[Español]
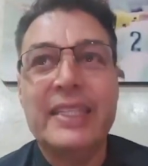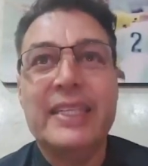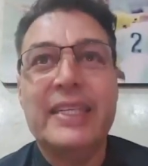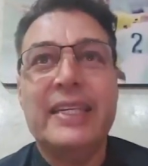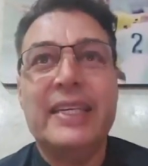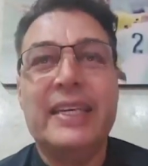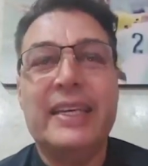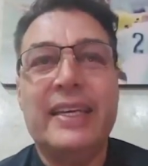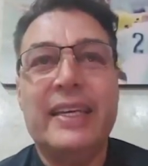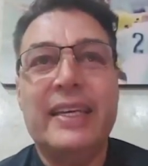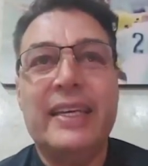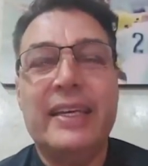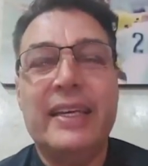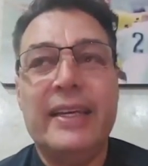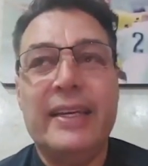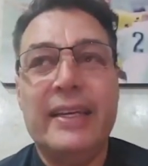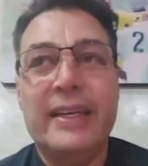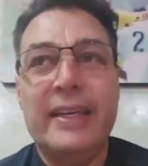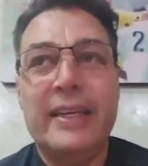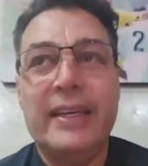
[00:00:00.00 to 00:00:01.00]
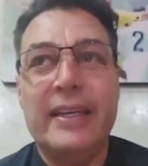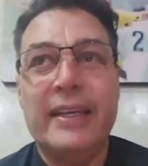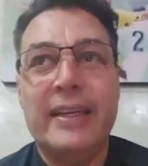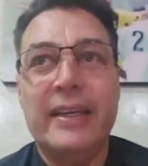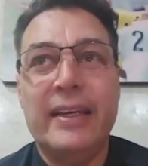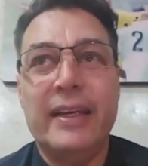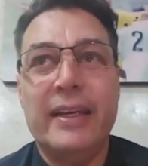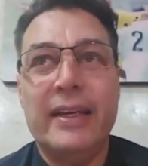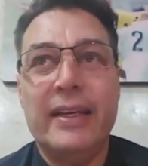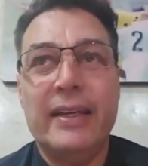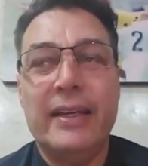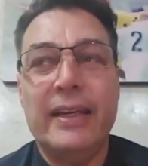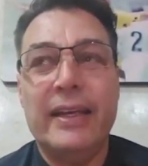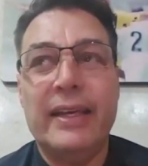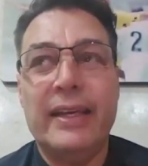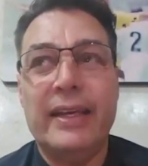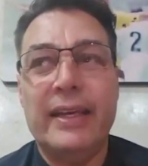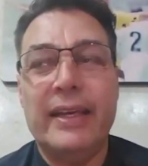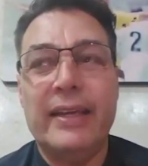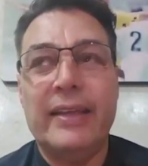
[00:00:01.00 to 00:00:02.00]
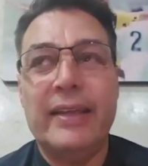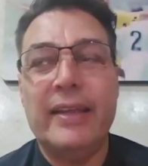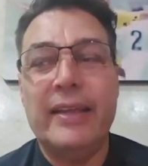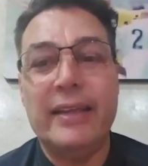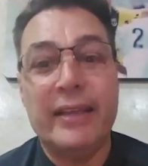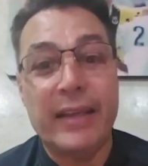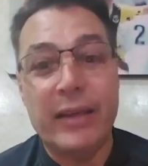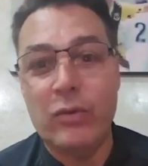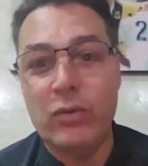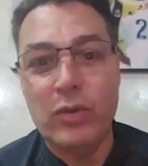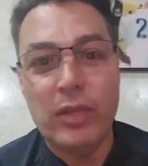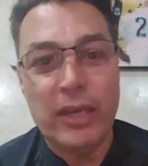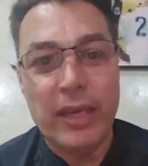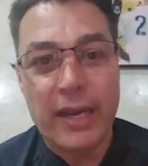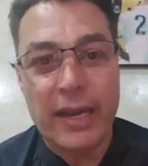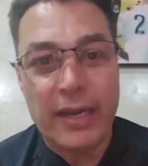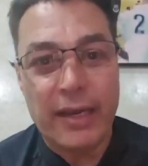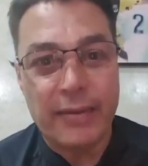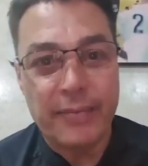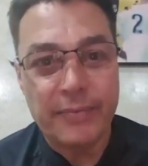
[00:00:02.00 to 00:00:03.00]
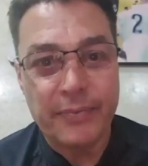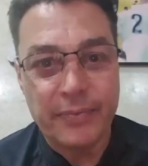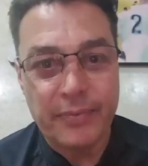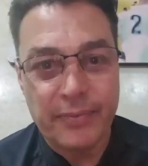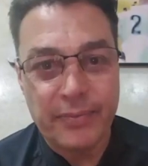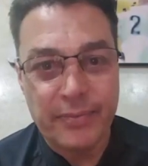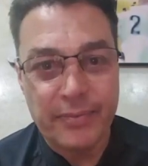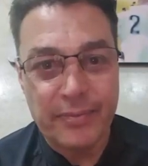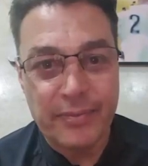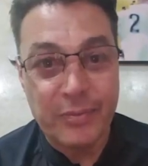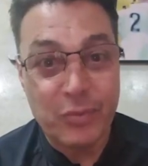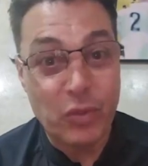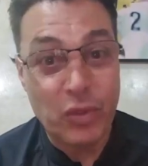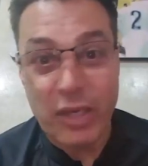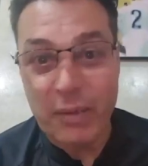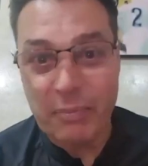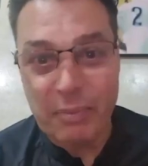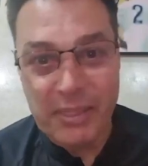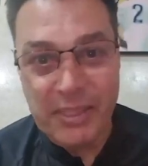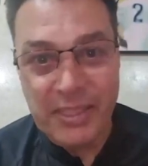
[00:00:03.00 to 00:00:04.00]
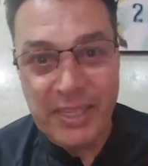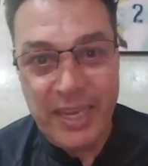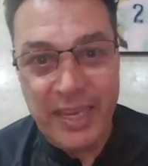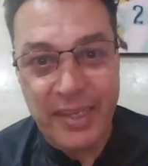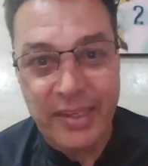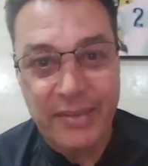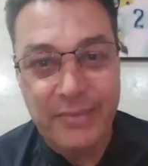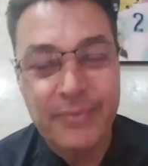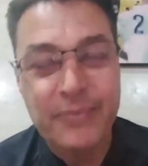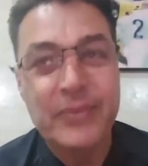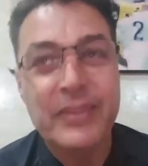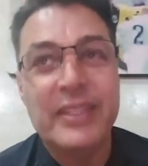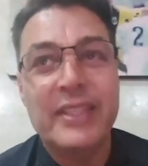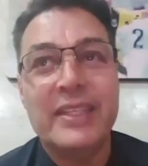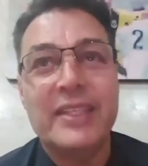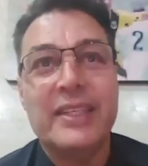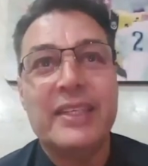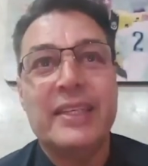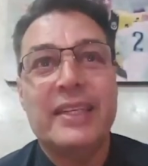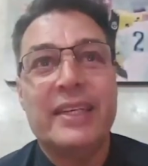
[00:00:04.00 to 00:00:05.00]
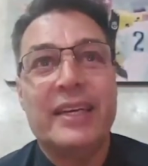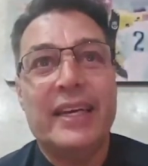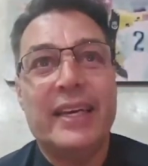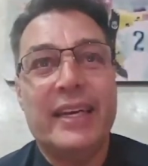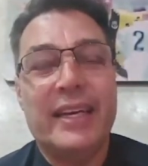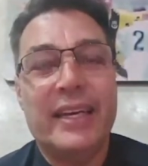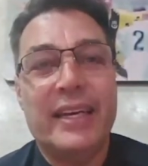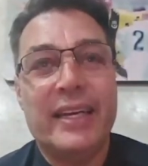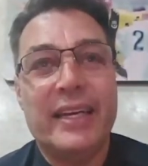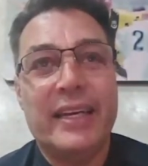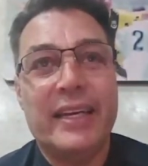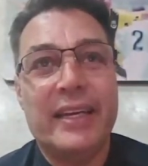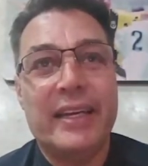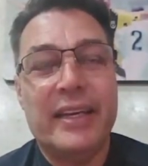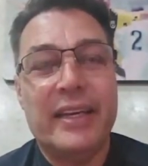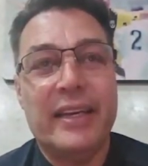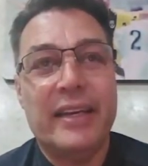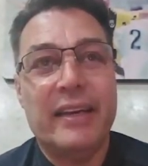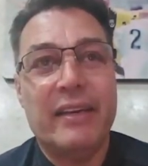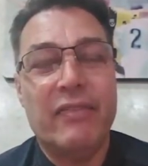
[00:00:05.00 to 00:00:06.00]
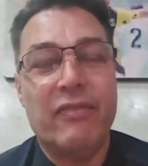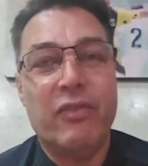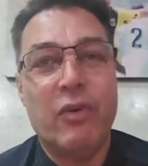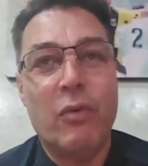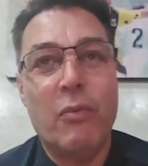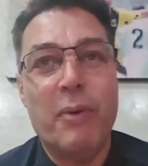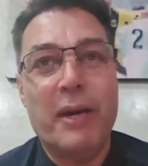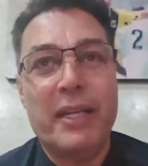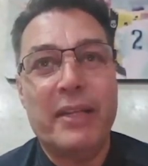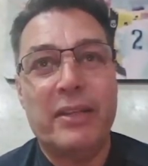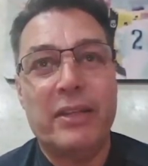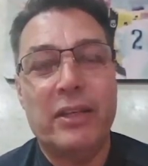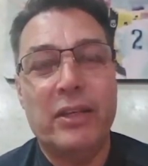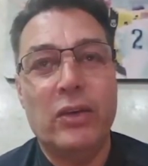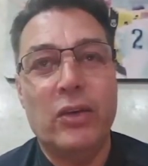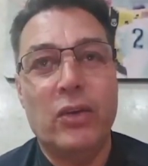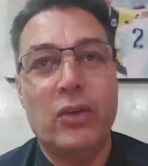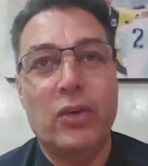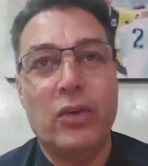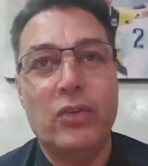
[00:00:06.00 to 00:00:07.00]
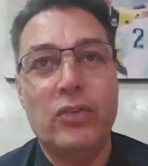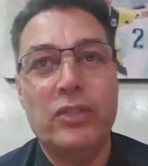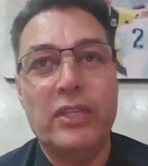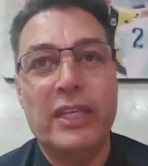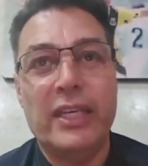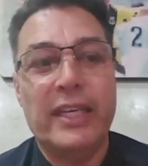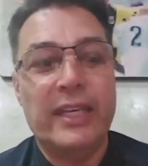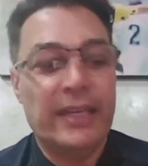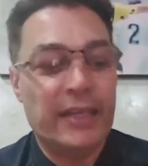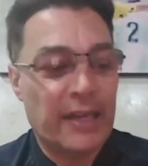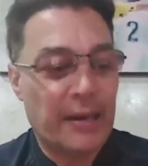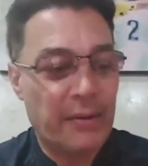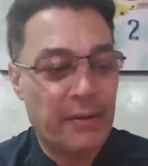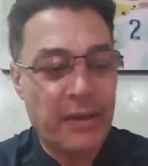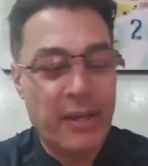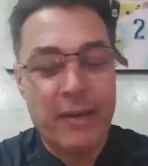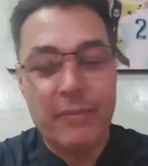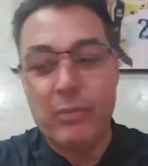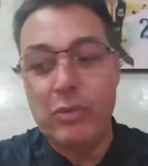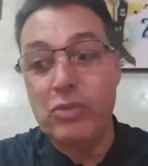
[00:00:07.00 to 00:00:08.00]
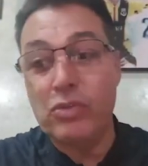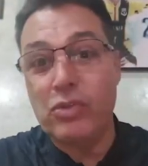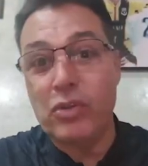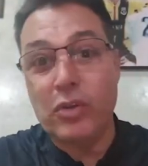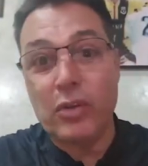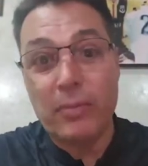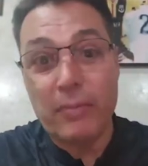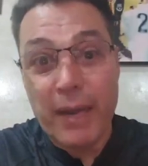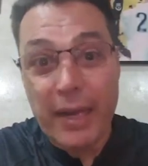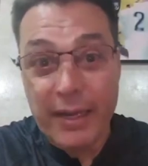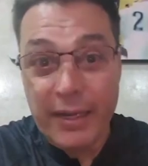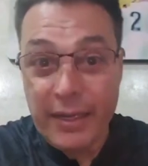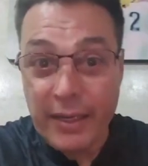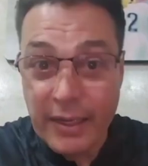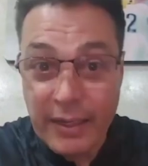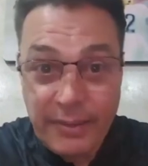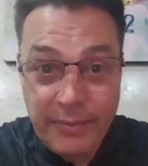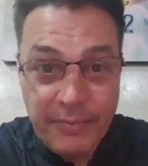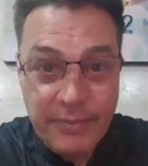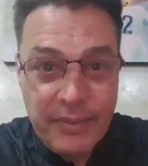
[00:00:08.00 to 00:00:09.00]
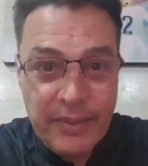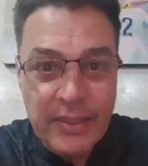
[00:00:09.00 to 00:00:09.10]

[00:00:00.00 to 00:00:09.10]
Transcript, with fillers: Y le dediqué un día muy especial. Eh, fue un partido donde había mucho de magia,